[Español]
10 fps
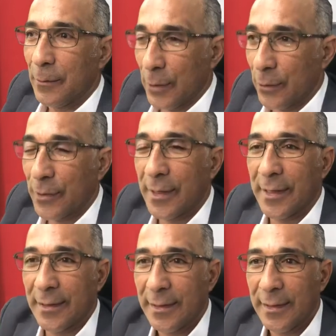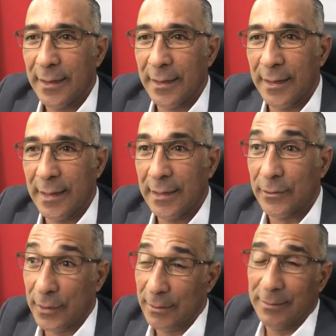Buenos días. Eh,
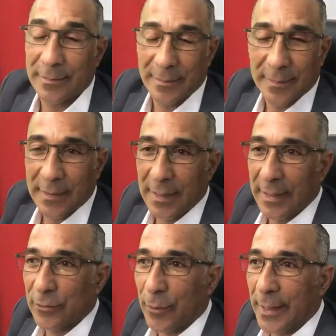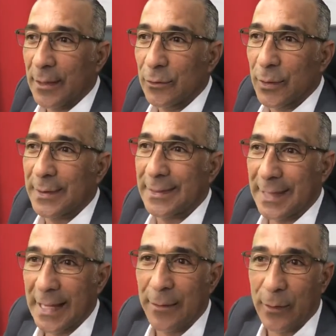sí, las obras inclusive se
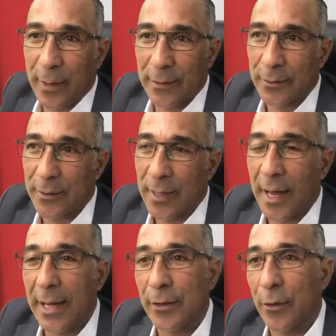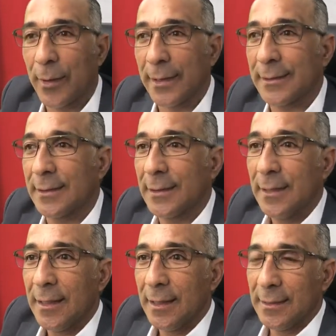están evaluando. Hay obras
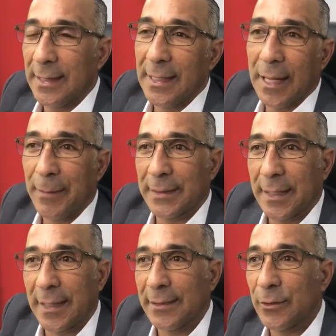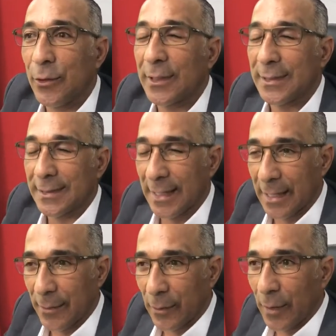de la pasada gestión que se están
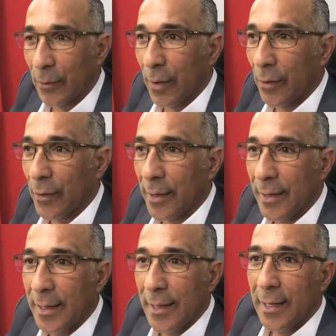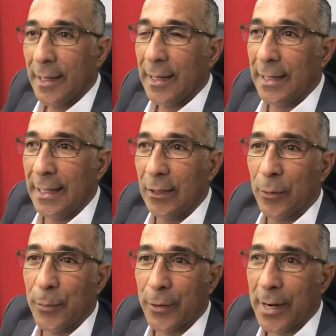evaluando ahora y
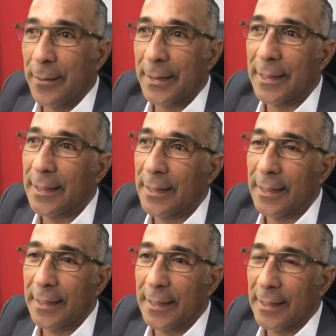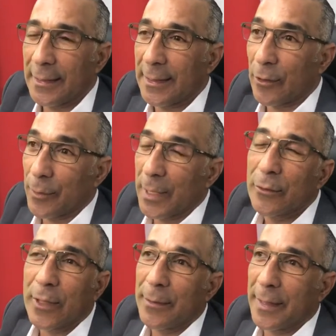los programas de,
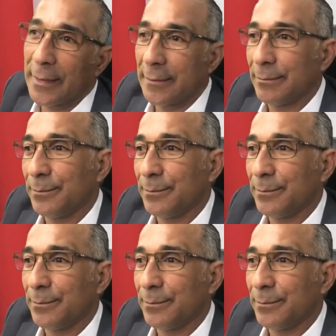gobierno también